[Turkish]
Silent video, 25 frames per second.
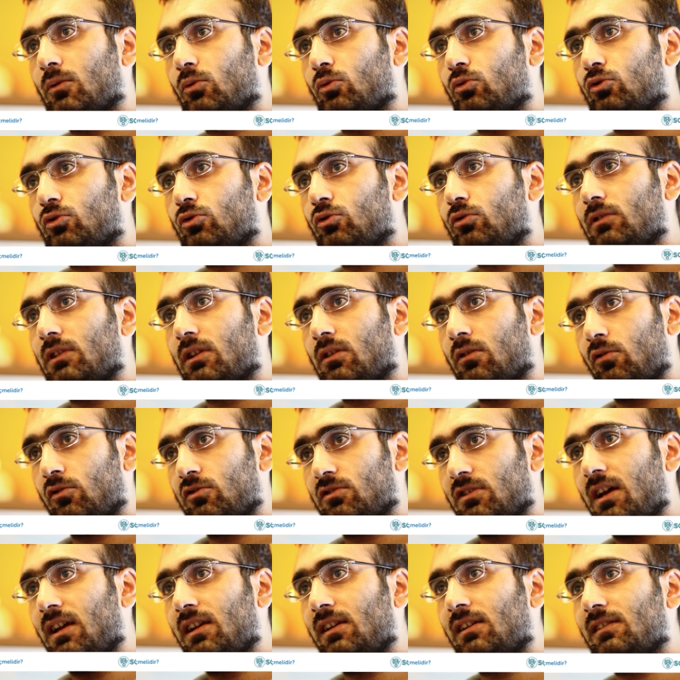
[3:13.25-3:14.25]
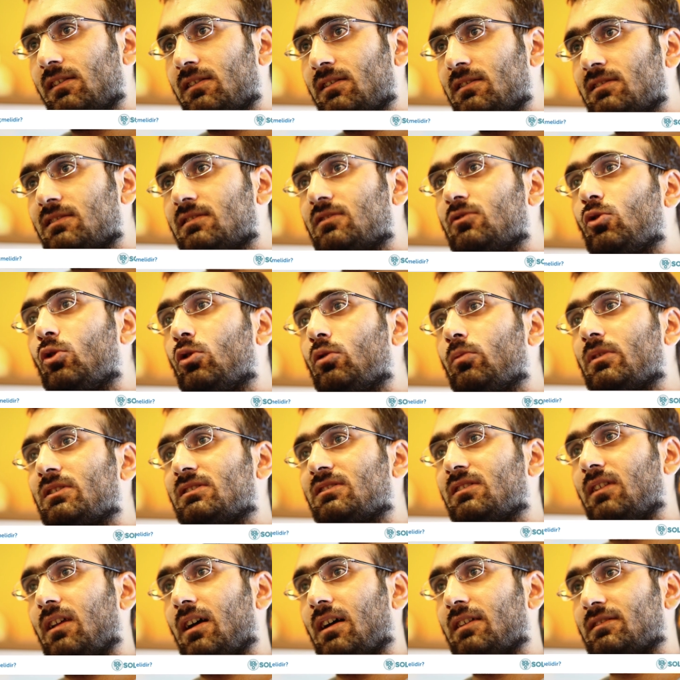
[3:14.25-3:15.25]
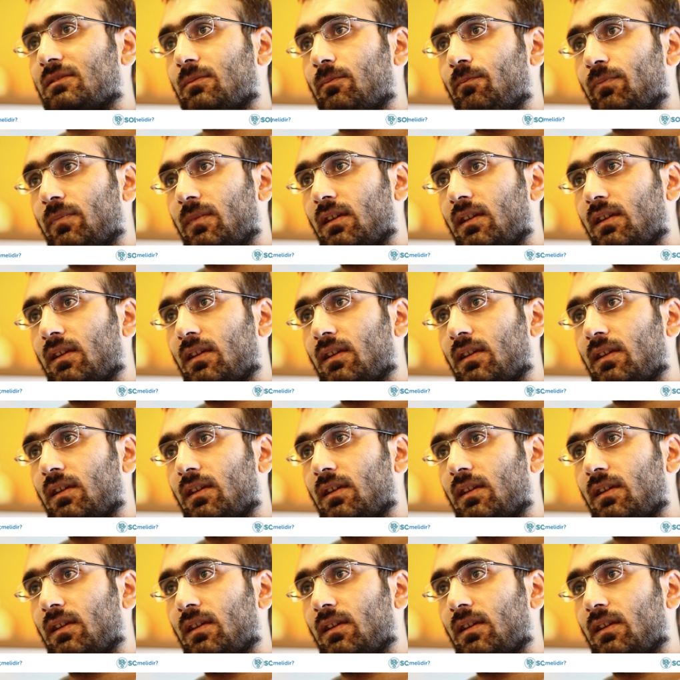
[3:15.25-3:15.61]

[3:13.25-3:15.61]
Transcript: unsurların, o sahiplerin sizde olması lazım.